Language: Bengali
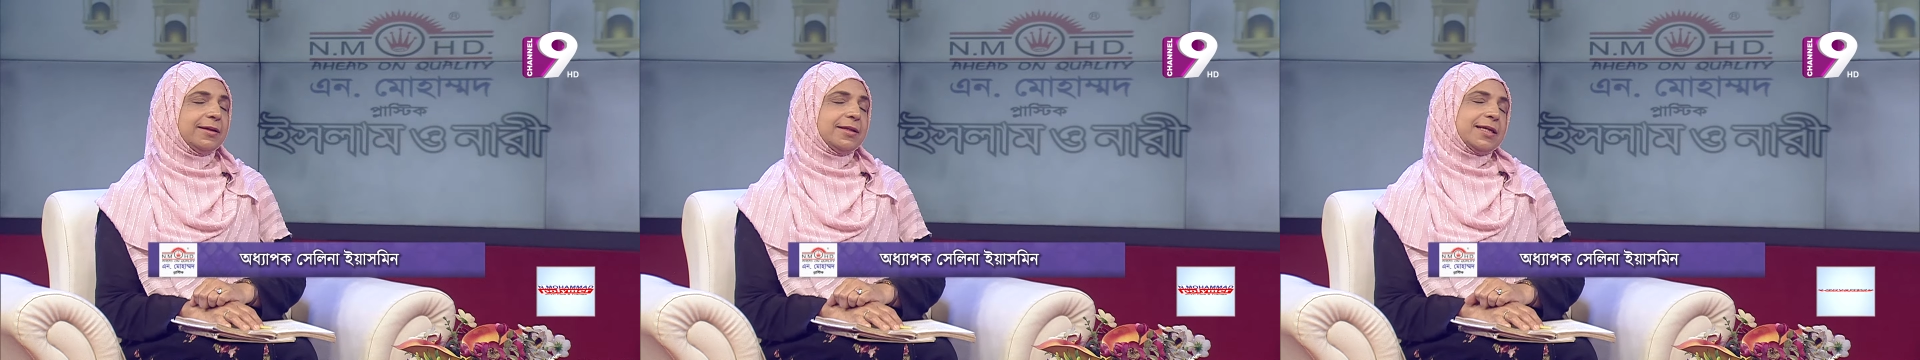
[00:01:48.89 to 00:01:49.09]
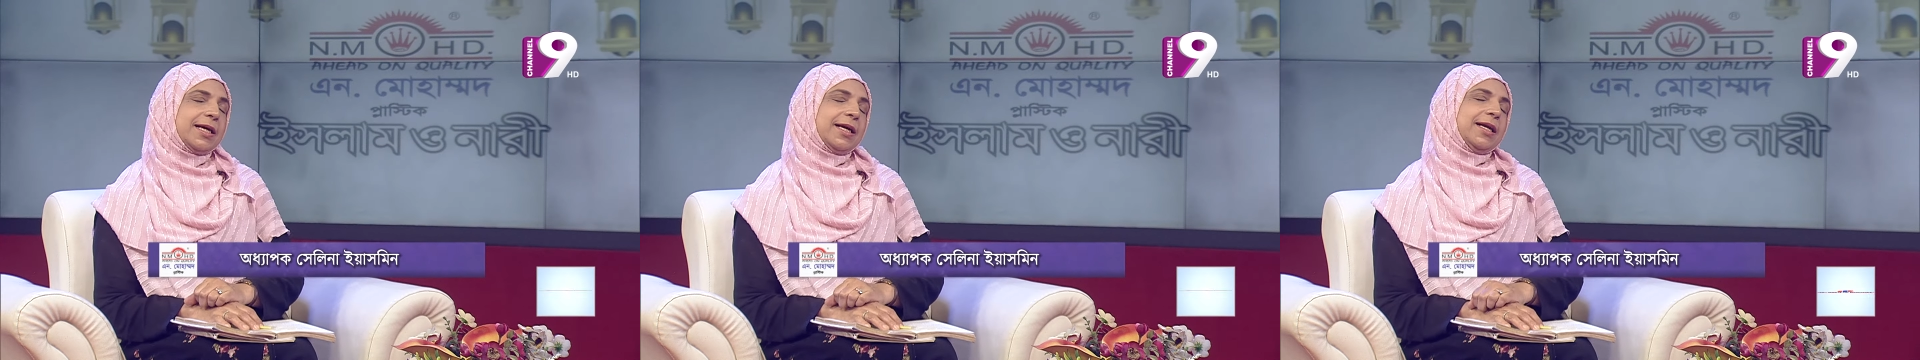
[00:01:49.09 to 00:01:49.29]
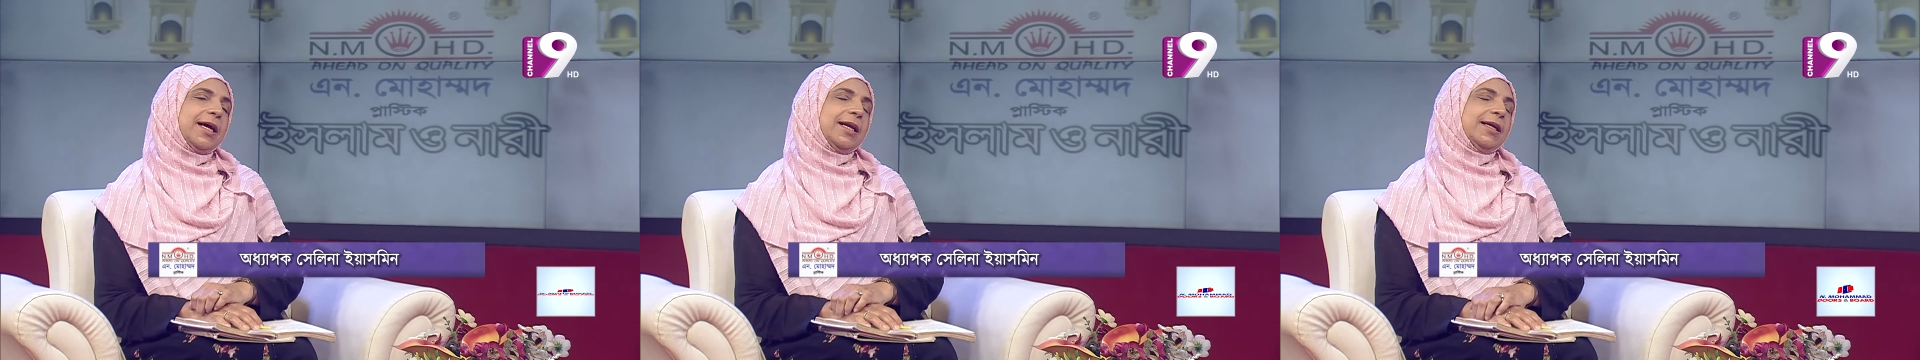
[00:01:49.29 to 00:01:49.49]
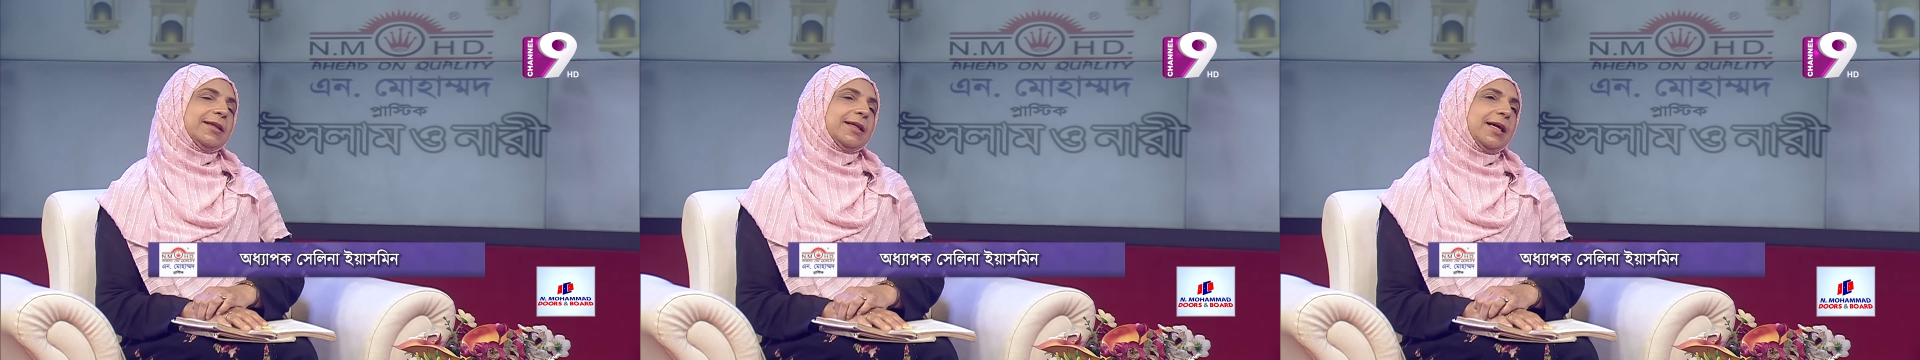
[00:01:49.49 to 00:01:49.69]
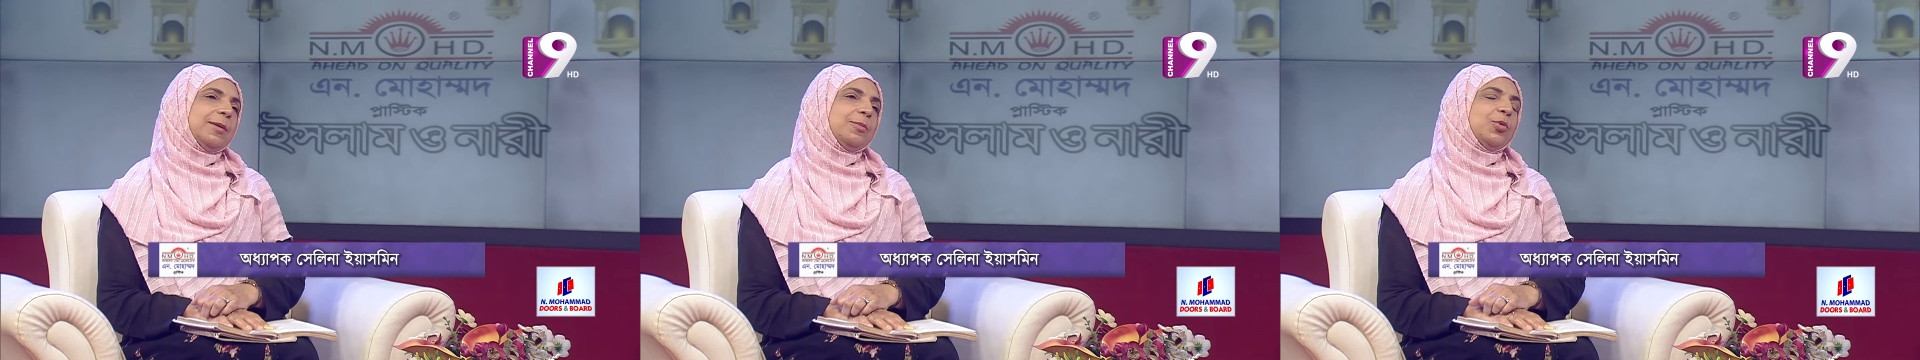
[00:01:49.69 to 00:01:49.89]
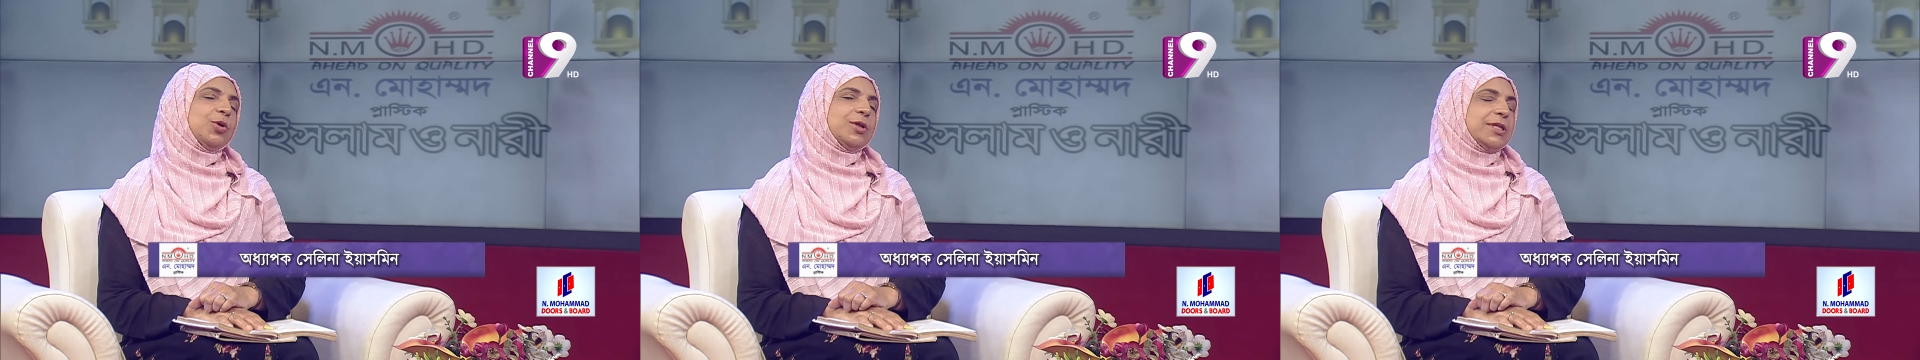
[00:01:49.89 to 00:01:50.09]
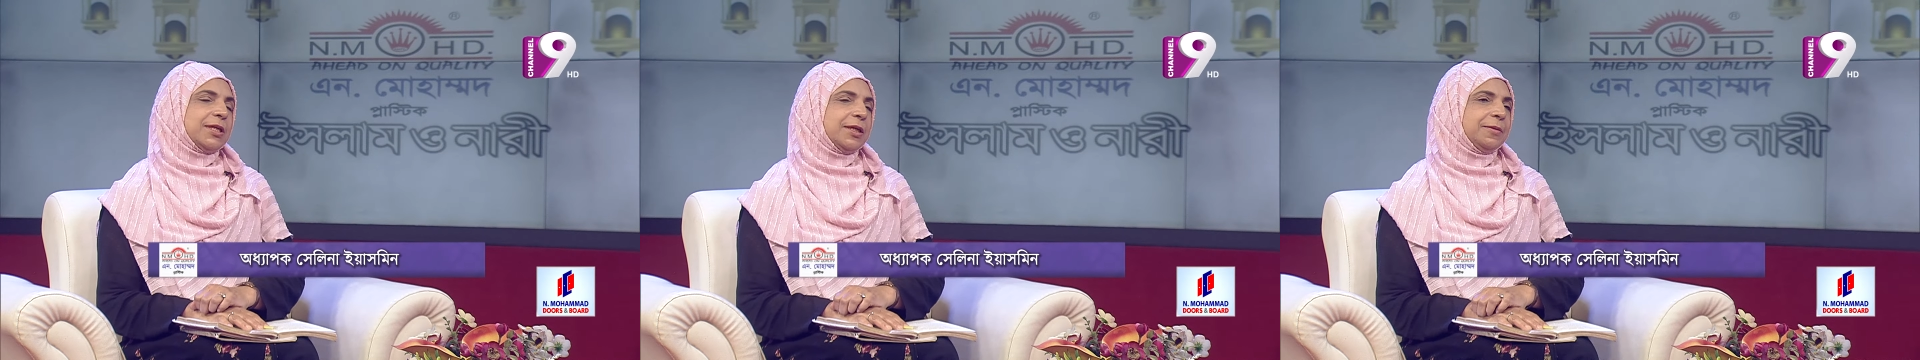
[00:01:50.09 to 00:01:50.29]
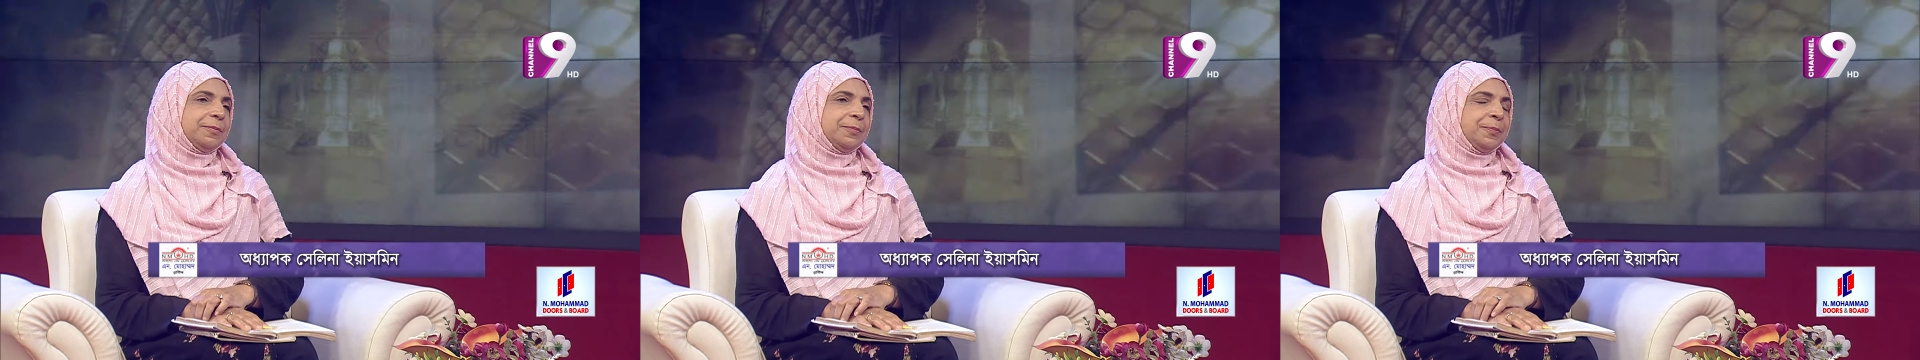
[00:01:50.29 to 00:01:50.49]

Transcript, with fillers: যেখানে আল্লাহ তালা বলছেন